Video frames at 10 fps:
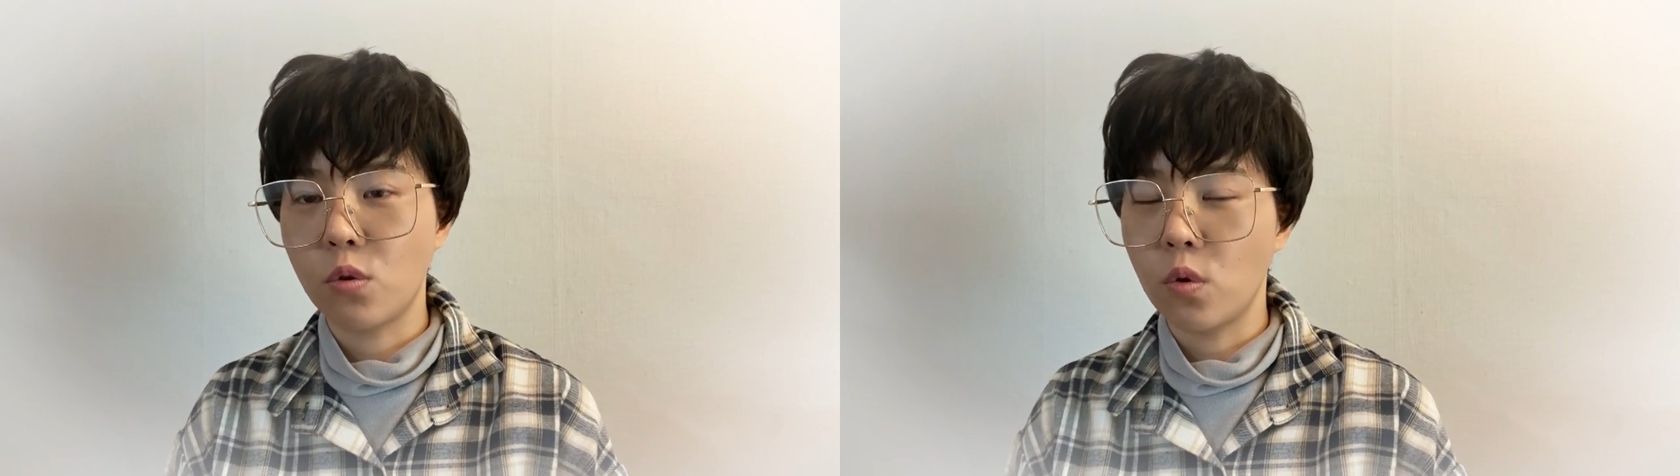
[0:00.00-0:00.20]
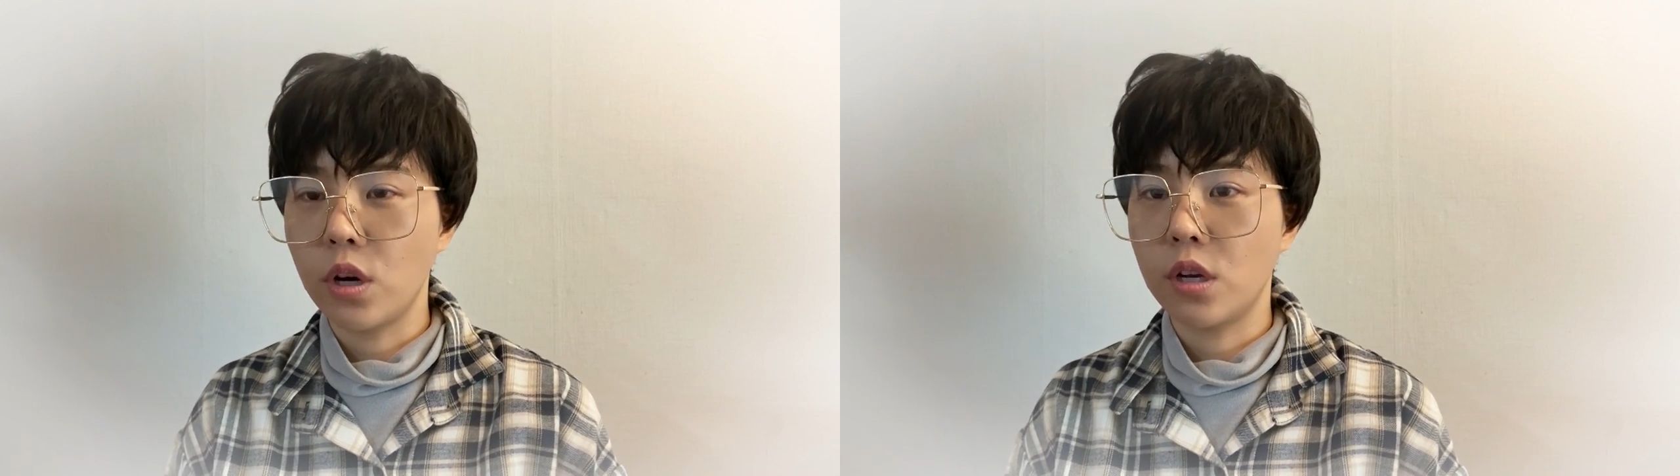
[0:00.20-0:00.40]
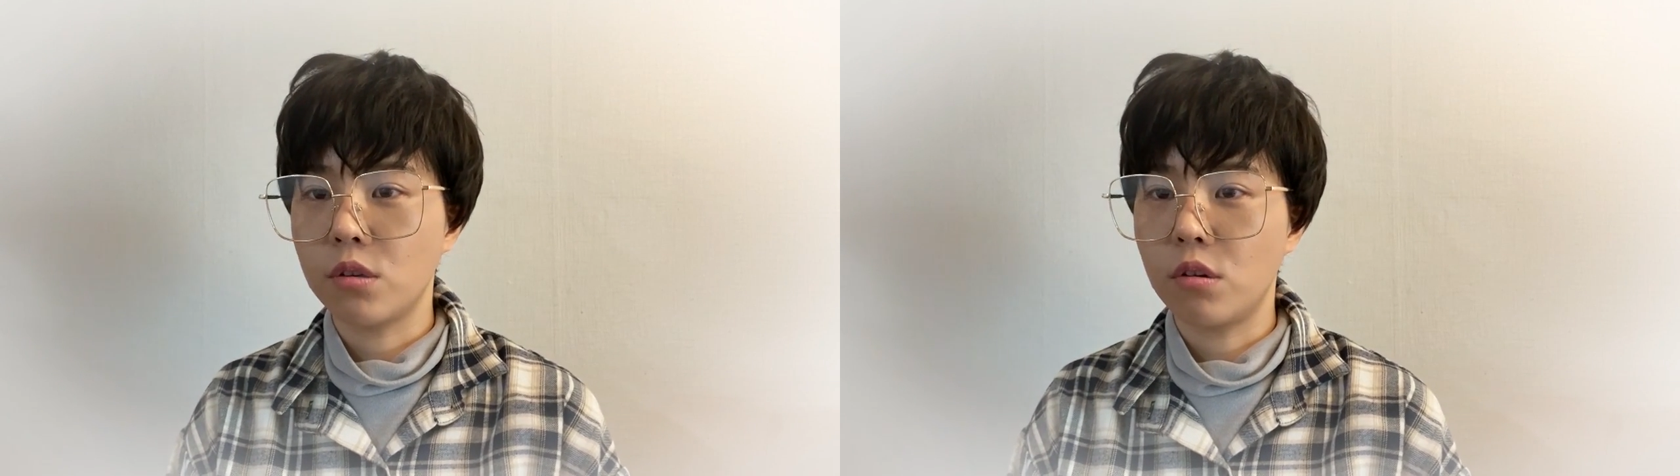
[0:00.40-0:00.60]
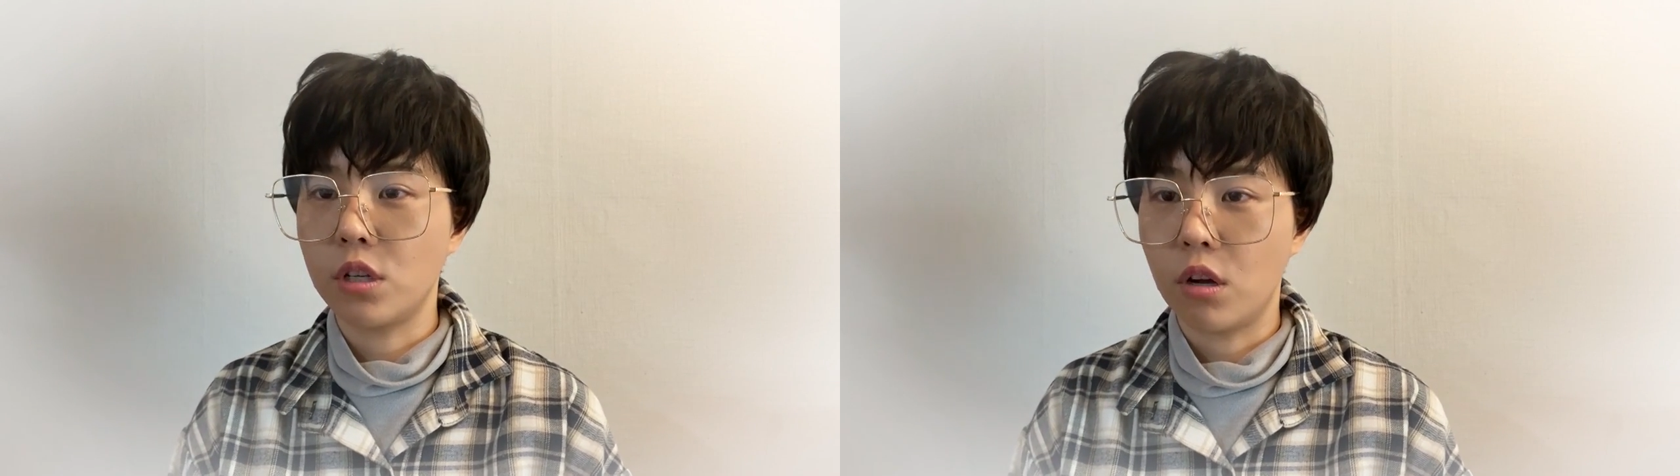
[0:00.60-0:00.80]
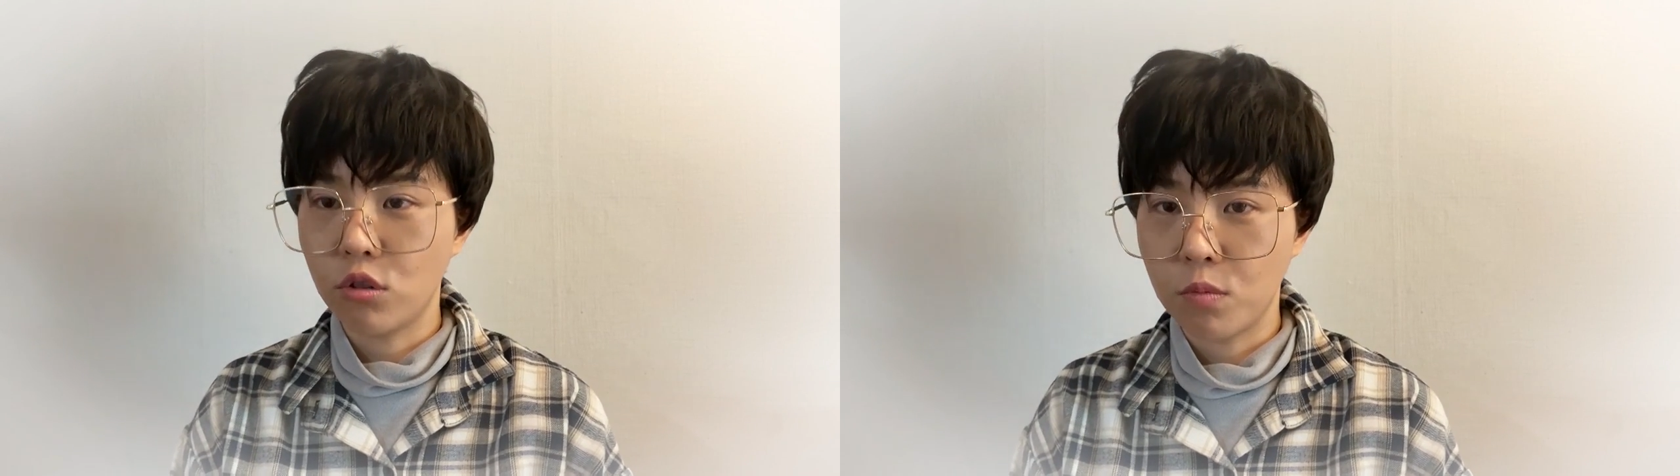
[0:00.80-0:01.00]
교회에서
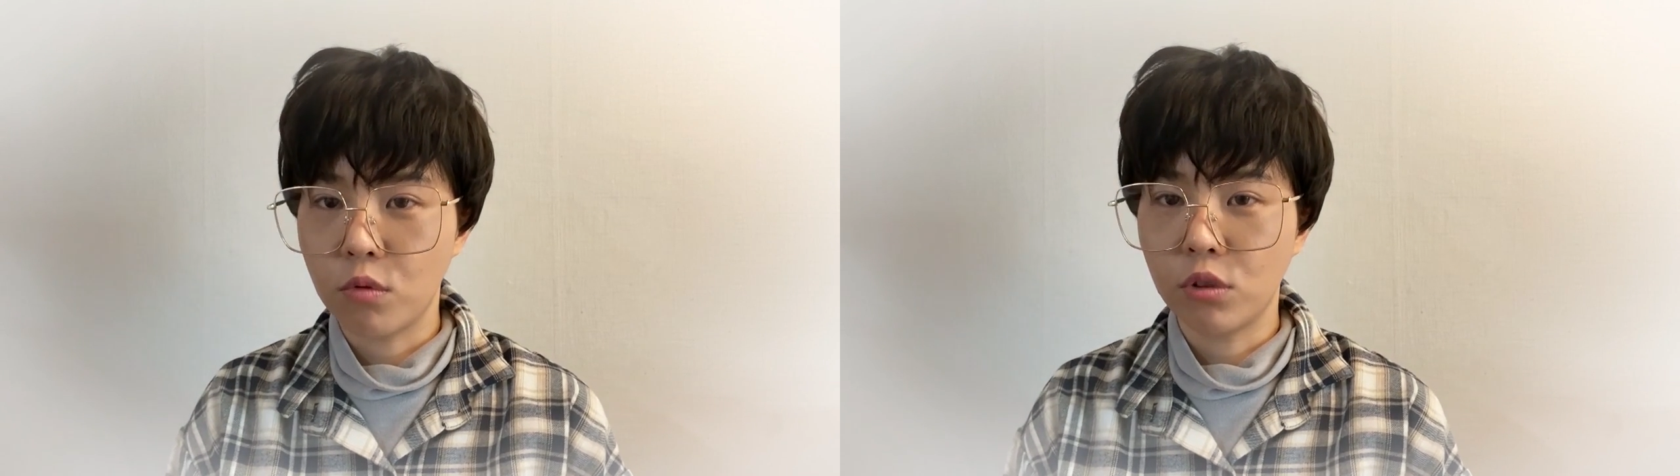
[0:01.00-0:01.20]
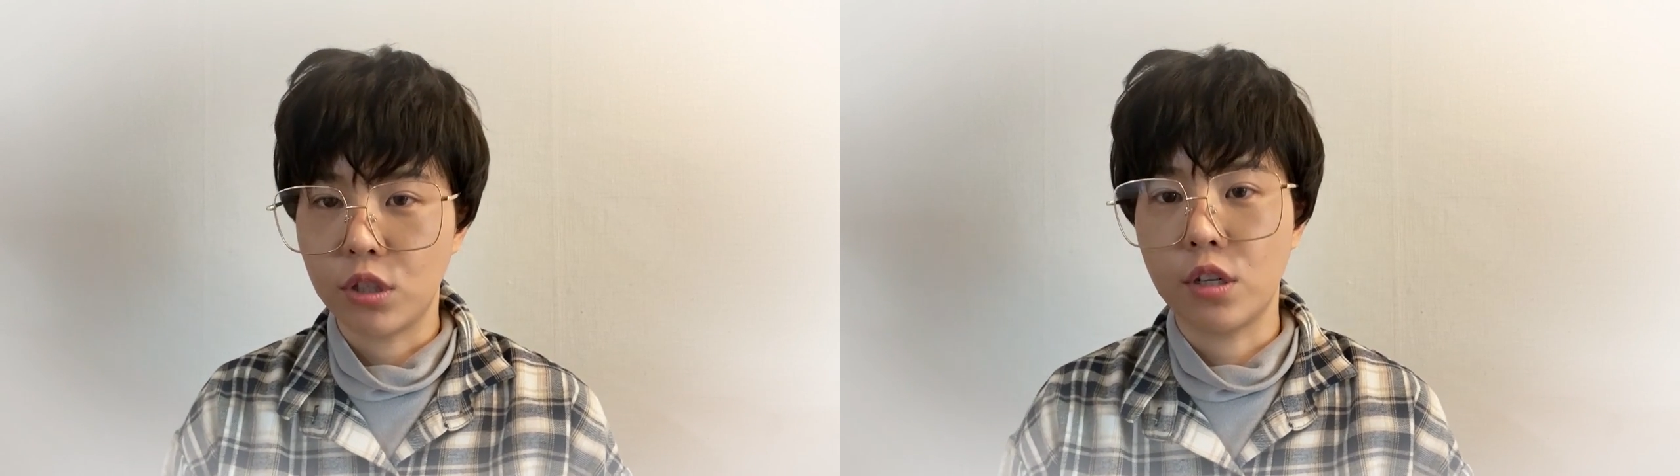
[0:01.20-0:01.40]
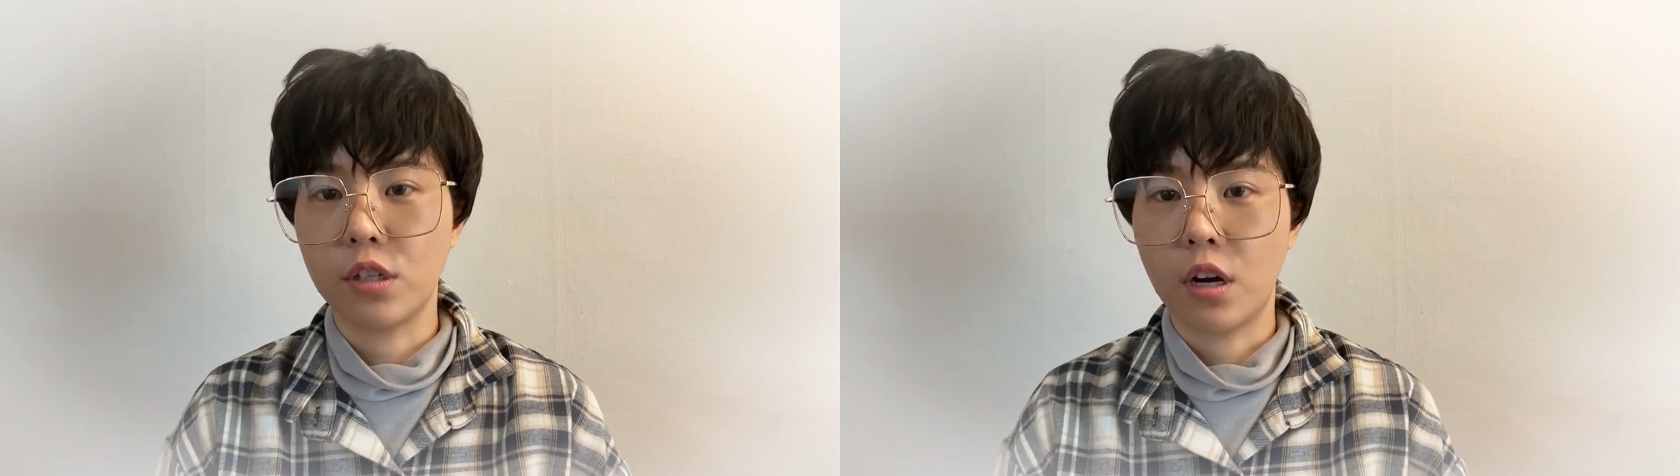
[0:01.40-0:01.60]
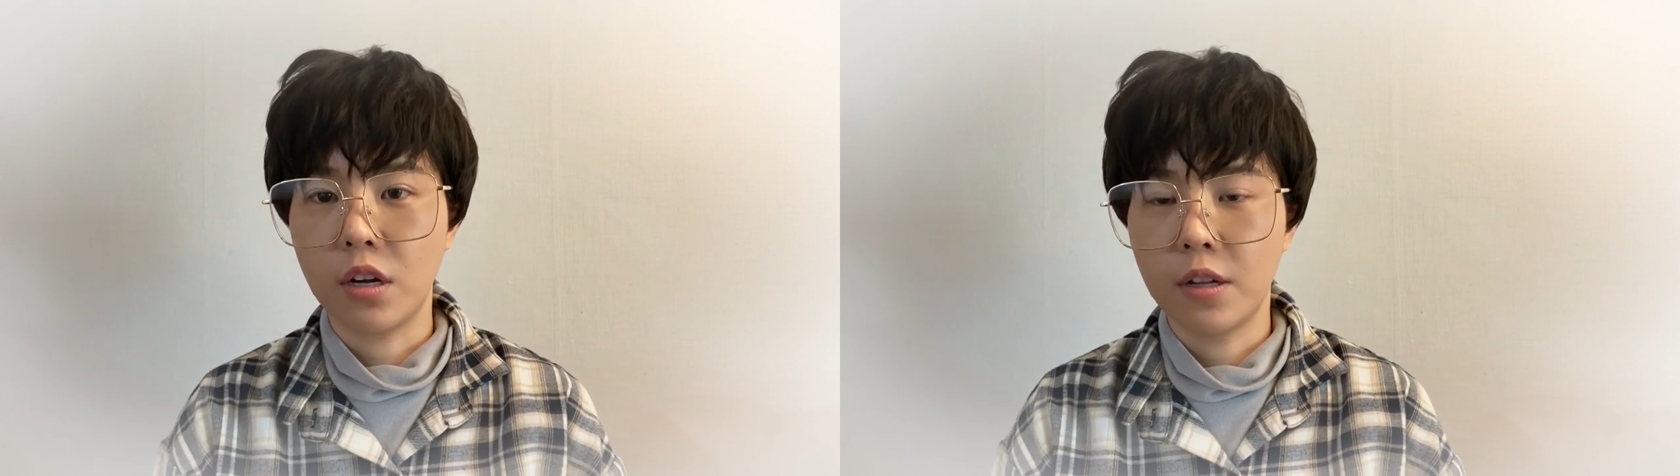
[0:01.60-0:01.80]
자주 보고 지내자.